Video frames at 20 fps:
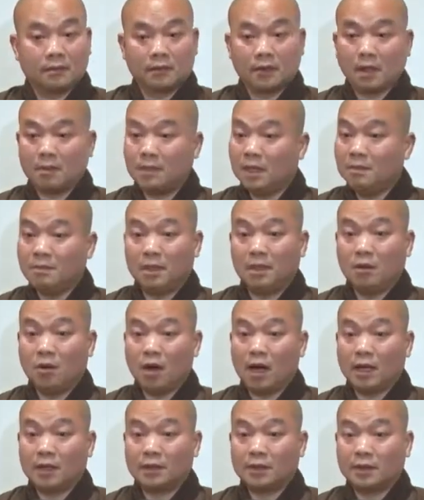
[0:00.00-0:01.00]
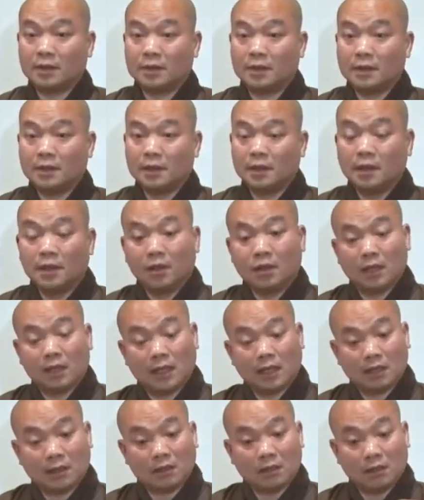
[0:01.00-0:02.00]
tâm ý mình loạn rồi hoặc
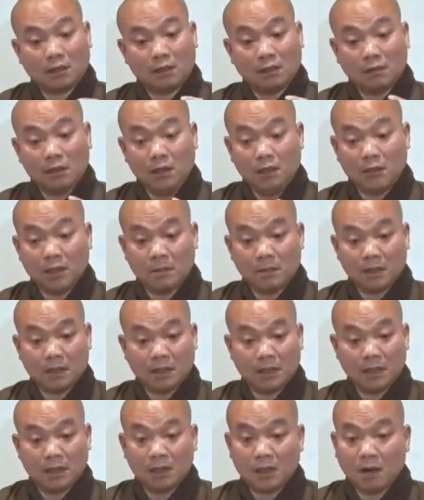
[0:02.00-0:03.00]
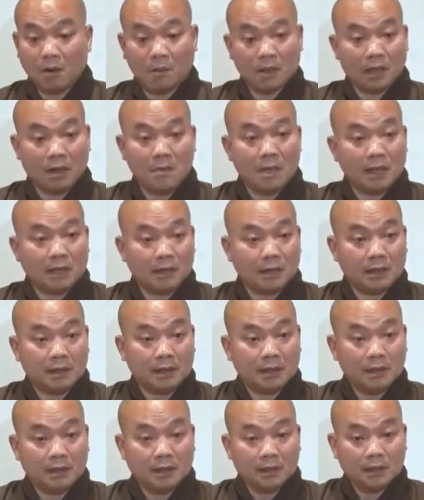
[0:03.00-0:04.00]
là nhiều khi mình nghĩ tới đâu mình không biết nữa
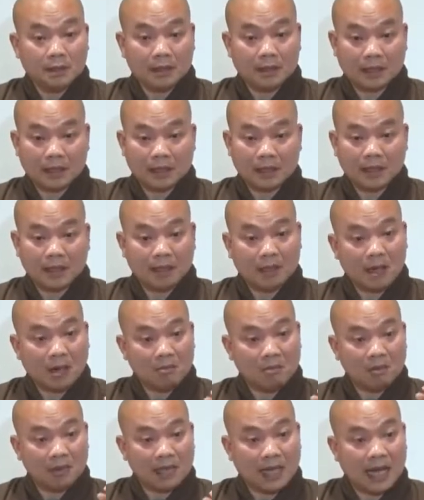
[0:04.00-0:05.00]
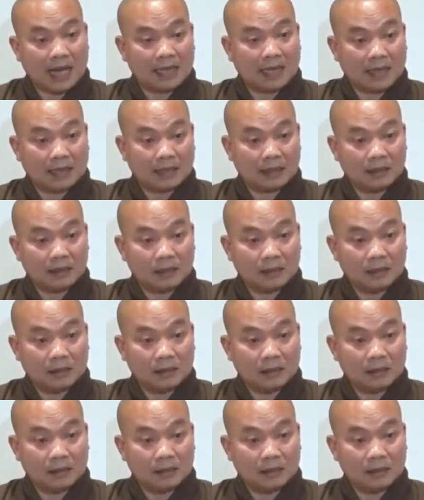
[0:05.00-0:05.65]
thì trạng thái không gián trạch